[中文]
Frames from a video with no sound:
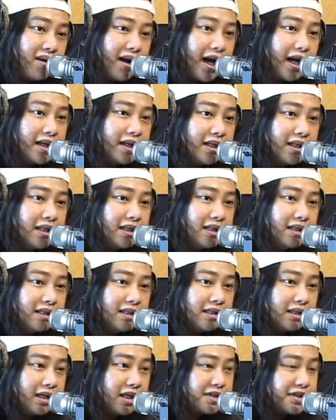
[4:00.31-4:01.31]
孩，嗯，
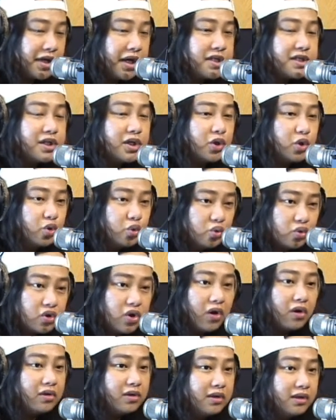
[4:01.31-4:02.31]
跟他小孩子的互
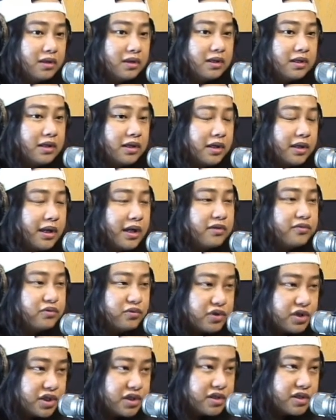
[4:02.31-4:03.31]
动，嗯，跟他
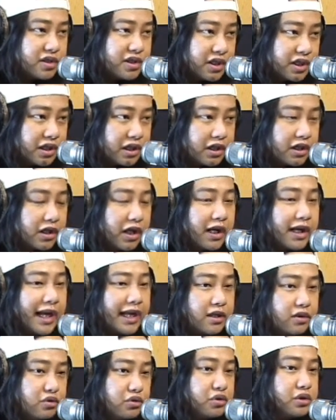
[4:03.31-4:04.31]
父亲之间的那个
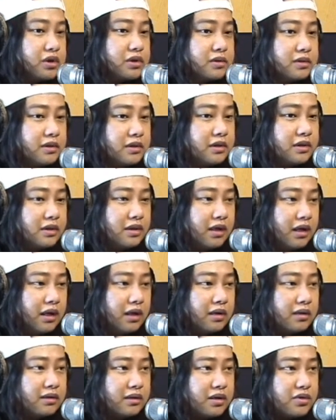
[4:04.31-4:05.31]
感觉。
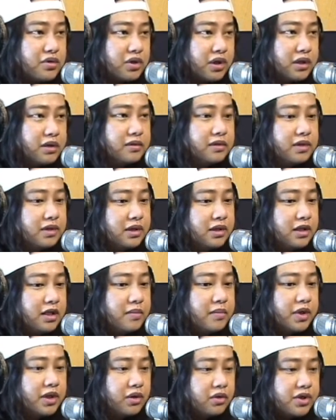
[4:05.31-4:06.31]
哦，那所以里
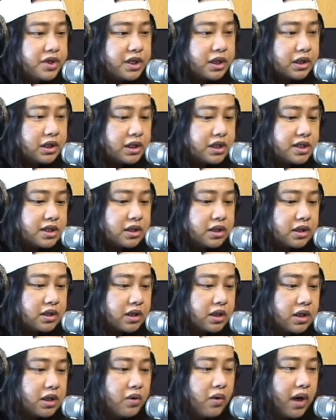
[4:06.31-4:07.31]
面有一些歌词的
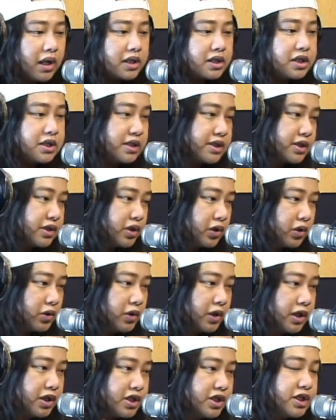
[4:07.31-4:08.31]
刻画，其实都
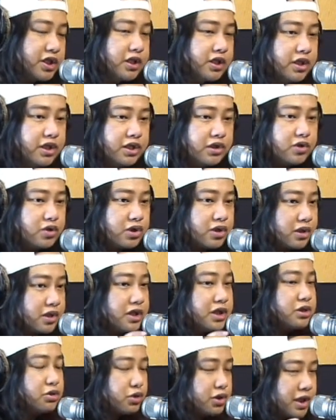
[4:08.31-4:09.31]
很细腻，就是
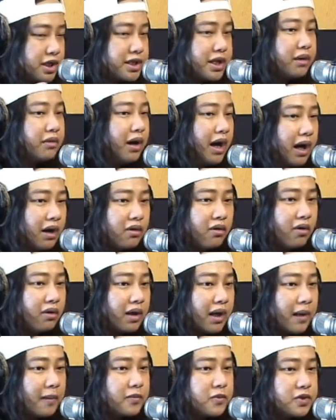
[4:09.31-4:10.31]
其实就在讲我阿公
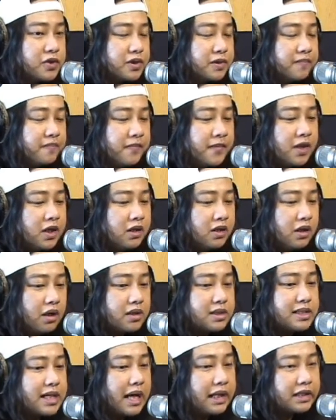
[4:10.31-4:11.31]
啊，嗯嗯，
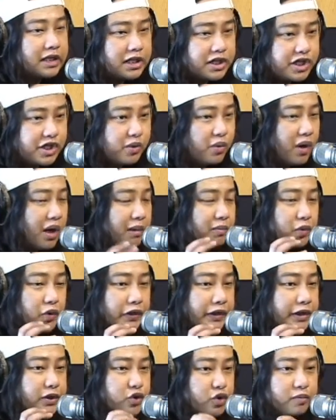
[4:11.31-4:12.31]
哦，扎等级不婆
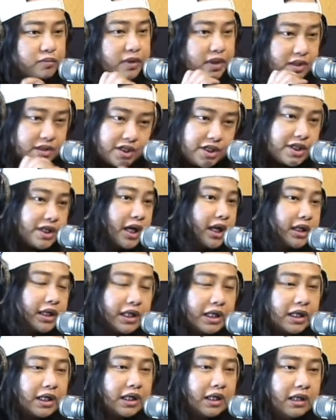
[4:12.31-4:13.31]
出门只想
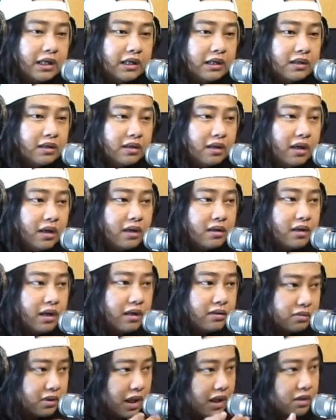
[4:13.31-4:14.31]
A，嗯，
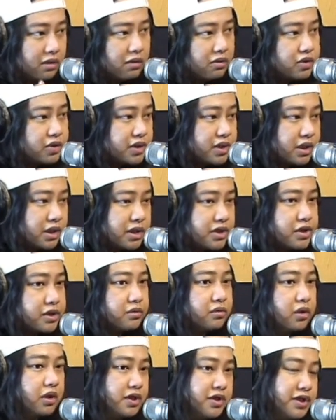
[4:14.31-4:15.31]
啊，我阿公就是一个生
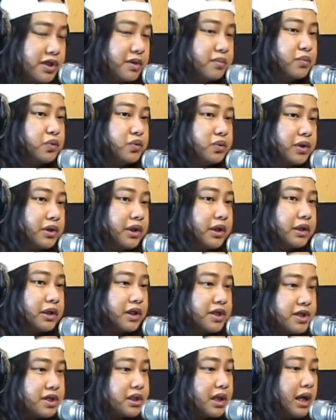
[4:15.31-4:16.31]
活很简朴的人，
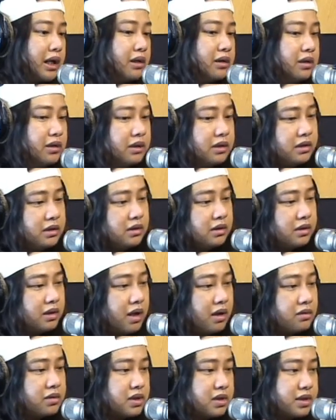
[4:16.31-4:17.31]
可是他
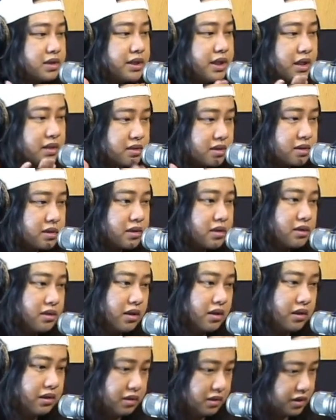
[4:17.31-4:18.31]
靠着这样子的
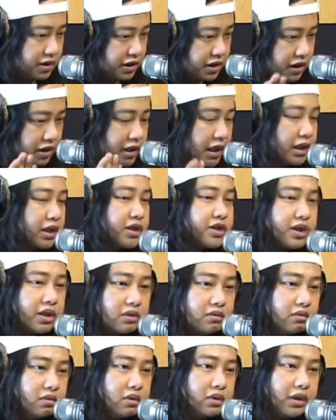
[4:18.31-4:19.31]
很简单的
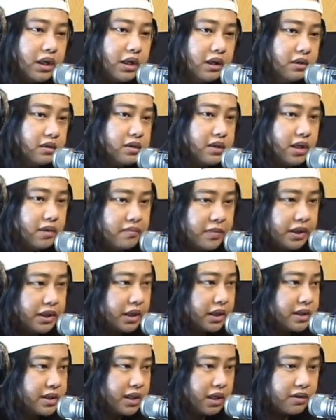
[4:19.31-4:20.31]
生活，然后早每
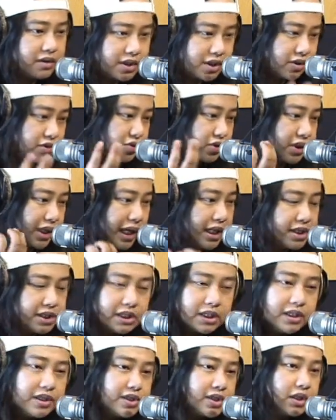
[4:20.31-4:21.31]
天早起去开计
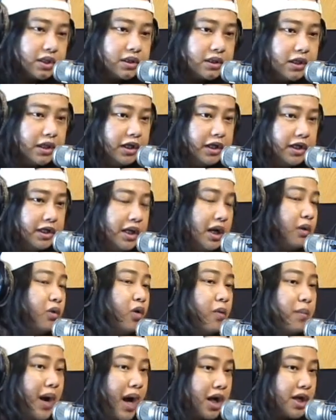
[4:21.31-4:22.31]
程车养
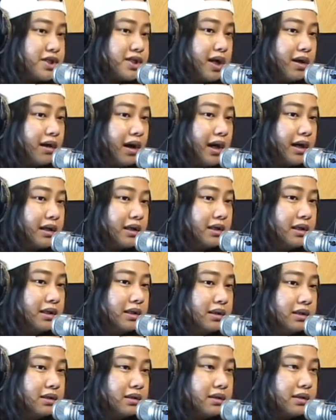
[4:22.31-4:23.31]
活八个小
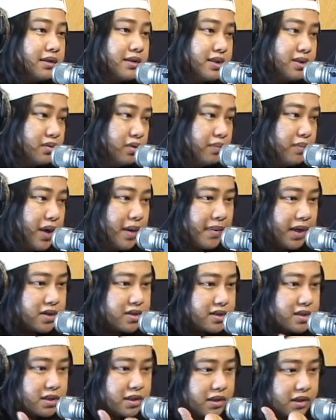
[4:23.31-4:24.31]
孩，可是我爸爸就
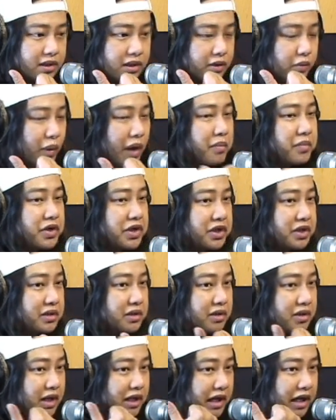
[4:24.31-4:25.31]
是那个很顽皮、
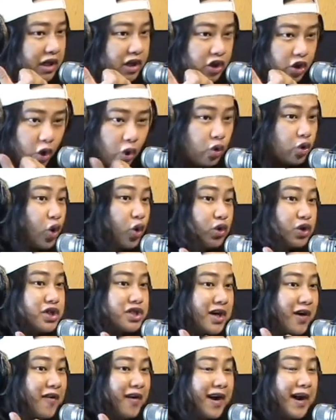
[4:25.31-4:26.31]
让人很头痛的
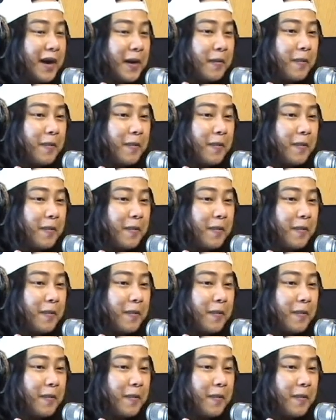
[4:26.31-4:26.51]
小孩，